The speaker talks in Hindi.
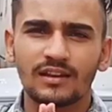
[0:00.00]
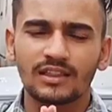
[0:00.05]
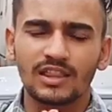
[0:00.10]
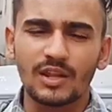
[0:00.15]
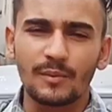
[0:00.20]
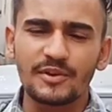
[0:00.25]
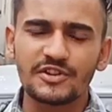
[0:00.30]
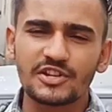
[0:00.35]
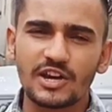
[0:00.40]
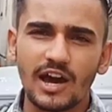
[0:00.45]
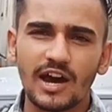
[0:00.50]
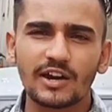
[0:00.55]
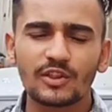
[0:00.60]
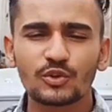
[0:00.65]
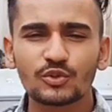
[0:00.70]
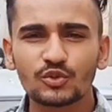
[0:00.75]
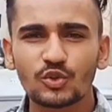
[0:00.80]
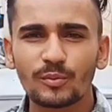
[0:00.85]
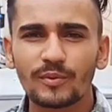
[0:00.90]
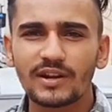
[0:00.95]
नमस्कार
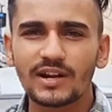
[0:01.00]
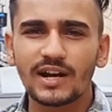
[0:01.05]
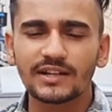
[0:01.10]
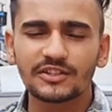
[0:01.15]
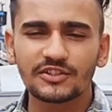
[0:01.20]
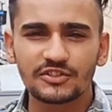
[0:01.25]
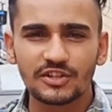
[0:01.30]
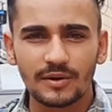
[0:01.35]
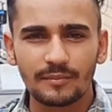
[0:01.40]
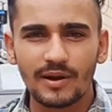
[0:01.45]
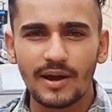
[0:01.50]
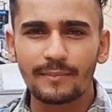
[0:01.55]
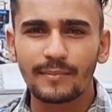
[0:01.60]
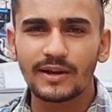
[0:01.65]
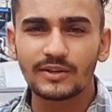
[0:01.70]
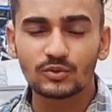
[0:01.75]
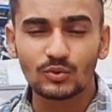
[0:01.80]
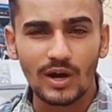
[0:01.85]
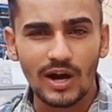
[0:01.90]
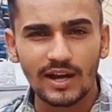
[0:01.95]
दोस्तों मैं राजन शर्मा
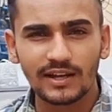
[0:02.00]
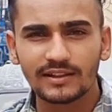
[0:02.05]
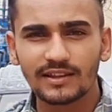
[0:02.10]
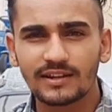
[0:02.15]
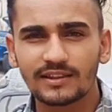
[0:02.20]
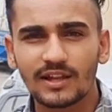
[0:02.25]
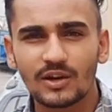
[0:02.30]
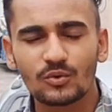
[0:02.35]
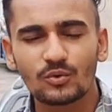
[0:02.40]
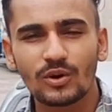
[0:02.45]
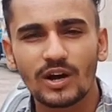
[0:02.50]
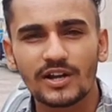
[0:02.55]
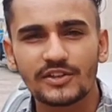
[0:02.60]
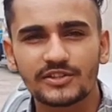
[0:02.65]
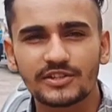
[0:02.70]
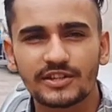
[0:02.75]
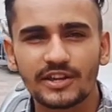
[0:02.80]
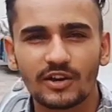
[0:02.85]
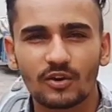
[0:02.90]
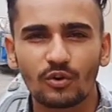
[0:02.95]
आपका स्वागत करता हूं
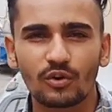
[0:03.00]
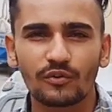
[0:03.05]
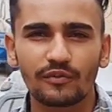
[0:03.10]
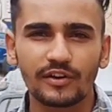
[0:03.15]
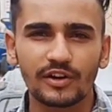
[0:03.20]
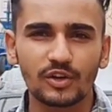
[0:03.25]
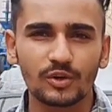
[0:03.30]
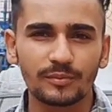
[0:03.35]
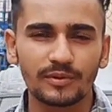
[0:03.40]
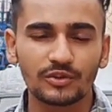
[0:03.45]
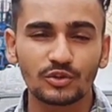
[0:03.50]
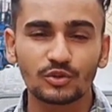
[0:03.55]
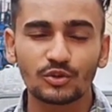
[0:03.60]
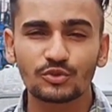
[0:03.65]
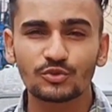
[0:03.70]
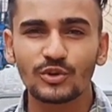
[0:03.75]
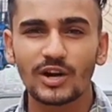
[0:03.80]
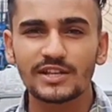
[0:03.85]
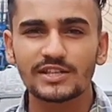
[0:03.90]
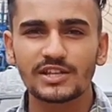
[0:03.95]
आज की एक और वीडियो में तो
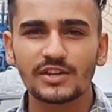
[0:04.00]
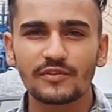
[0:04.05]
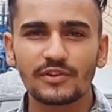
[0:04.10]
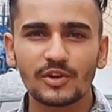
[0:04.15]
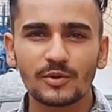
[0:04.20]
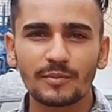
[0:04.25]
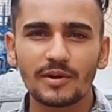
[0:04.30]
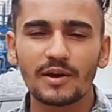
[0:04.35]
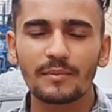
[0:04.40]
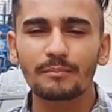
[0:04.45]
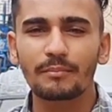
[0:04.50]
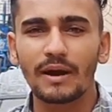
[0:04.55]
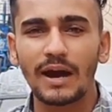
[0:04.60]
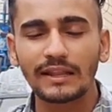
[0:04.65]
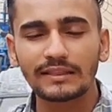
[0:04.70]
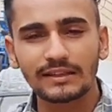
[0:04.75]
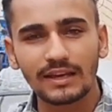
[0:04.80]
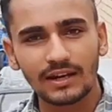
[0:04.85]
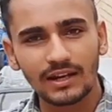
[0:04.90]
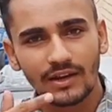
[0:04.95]
दोस्तों आज की वीडियो में हम
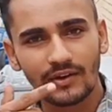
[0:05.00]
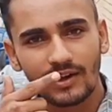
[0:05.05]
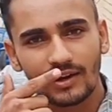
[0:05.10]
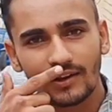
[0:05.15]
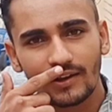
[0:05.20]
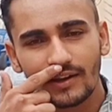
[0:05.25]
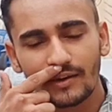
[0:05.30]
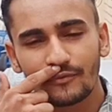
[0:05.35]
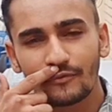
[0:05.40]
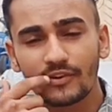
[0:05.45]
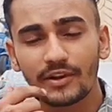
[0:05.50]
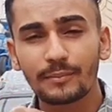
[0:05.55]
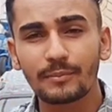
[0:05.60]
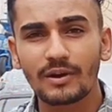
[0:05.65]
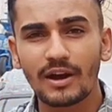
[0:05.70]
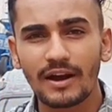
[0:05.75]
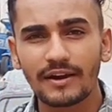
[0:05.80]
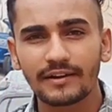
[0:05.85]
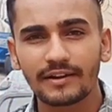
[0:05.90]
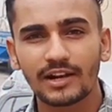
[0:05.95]
बात करने वाले हैं
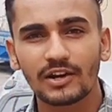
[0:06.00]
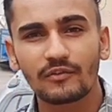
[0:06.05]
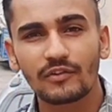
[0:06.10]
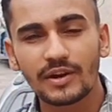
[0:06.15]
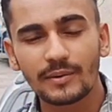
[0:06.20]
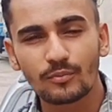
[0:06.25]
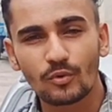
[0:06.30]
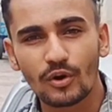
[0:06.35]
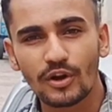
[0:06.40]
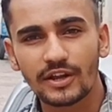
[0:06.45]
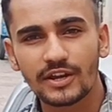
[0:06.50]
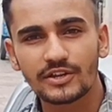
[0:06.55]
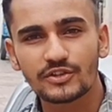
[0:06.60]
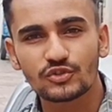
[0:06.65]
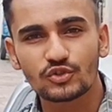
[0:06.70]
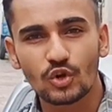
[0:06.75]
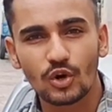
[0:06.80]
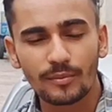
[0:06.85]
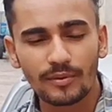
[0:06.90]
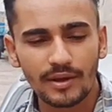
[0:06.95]
फ्लिपकार्ट डिलीवरी बॉय की
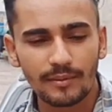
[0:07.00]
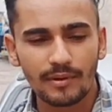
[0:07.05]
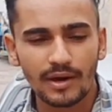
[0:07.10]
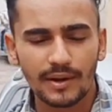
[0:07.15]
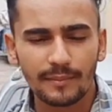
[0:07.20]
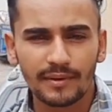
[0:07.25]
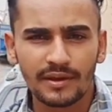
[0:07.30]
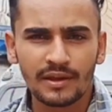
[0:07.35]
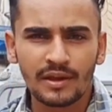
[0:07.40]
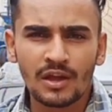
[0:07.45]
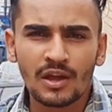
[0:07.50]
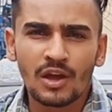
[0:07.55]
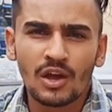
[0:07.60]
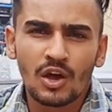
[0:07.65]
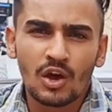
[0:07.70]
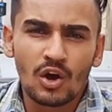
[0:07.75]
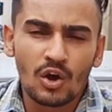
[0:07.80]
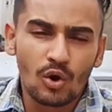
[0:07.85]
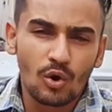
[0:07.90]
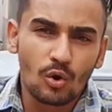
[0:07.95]
जॉब के बारे में
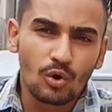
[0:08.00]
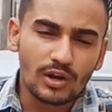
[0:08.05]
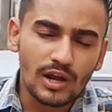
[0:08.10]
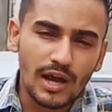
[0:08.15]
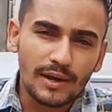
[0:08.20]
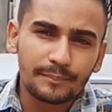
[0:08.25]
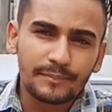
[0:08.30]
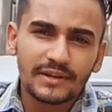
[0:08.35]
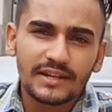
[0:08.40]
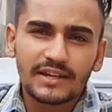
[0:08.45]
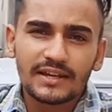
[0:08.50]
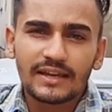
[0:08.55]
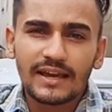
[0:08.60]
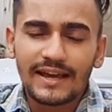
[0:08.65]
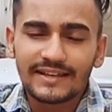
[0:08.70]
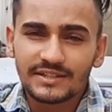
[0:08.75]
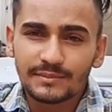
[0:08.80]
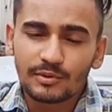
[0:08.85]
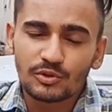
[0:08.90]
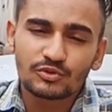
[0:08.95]
और आपने
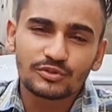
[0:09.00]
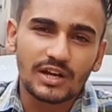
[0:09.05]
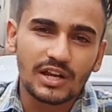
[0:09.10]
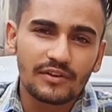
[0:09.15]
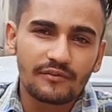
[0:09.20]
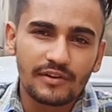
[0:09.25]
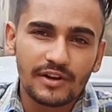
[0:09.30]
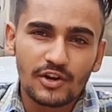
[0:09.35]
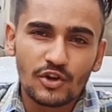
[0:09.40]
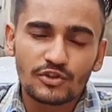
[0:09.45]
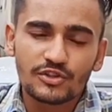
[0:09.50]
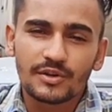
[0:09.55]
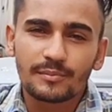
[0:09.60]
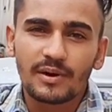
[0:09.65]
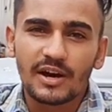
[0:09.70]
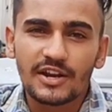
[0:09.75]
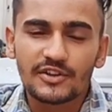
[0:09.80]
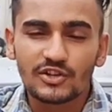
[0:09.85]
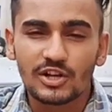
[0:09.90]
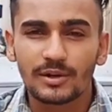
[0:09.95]
ऐसी बहुत सारी वीडियोस
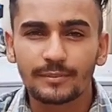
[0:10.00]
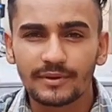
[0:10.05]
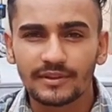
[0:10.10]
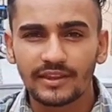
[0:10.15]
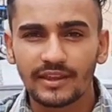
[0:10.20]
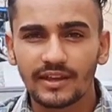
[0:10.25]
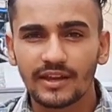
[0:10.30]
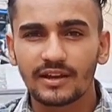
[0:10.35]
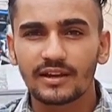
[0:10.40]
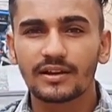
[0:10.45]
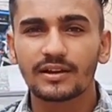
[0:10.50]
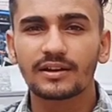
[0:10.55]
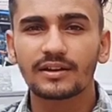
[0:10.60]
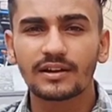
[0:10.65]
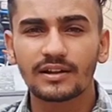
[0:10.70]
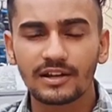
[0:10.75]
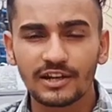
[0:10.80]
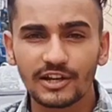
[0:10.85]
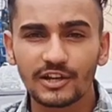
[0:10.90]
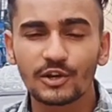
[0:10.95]
हमारे चैनल पे देख
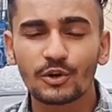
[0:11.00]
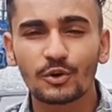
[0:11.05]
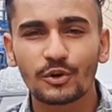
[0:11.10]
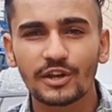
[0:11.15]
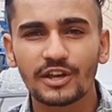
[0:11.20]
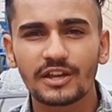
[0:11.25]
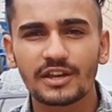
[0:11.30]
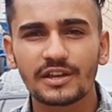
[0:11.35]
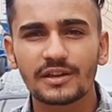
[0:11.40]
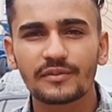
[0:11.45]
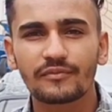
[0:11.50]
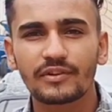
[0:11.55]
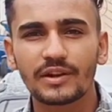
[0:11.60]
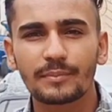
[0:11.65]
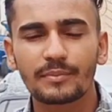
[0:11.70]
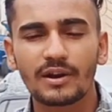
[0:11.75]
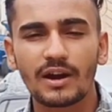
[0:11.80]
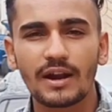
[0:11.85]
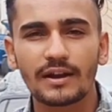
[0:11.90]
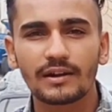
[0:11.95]
ली होंगी कि
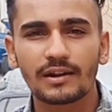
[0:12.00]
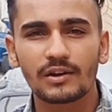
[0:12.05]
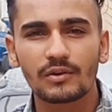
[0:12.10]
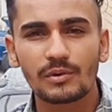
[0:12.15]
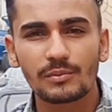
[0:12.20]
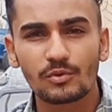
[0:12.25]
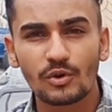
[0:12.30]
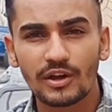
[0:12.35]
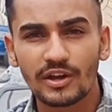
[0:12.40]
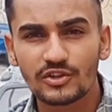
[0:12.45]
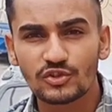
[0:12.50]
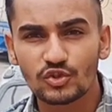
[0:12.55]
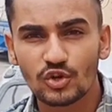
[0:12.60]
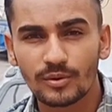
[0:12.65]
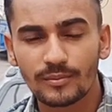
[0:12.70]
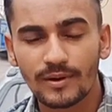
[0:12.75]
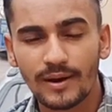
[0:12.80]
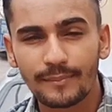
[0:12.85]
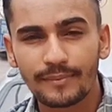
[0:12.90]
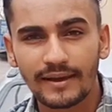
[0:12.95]
फ़्लिपकार्ट डिलीवरी बॉय की
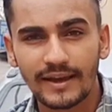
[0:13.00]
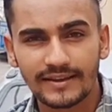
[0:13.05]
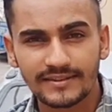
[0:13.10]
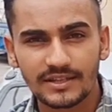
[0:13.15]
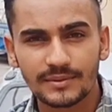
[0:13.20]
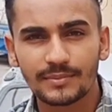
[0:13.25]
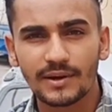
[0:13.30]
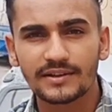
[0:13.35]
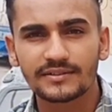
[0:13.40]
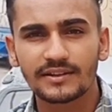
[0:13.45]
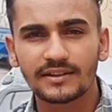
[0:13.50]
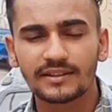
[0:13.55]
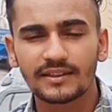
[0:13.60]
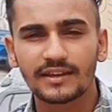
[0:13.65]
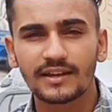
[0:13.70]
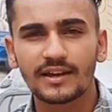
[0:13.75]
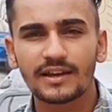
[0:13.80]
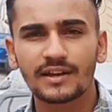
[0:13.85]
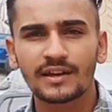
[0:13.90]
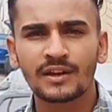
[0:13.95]
जॉब आप कैसे पा
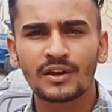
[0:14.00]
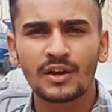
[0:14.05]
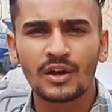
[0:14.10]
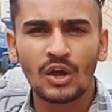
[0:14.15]
सकते हैं